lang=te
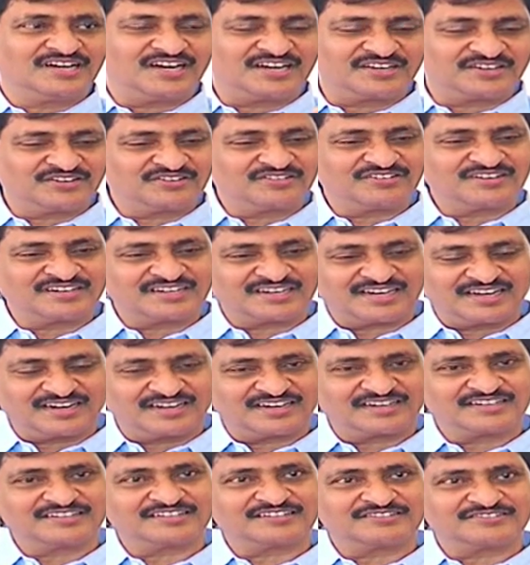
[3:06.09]
అయ్యో ఇంక
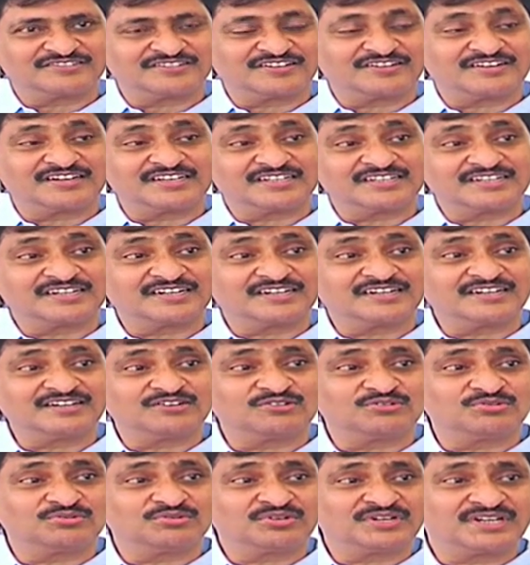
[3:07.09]
అలాగే తిరుగుతాడు ఎందుకంటే
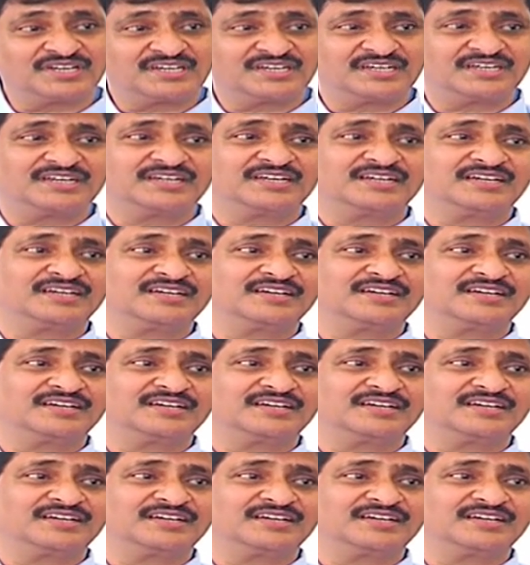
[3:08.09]
నూటికి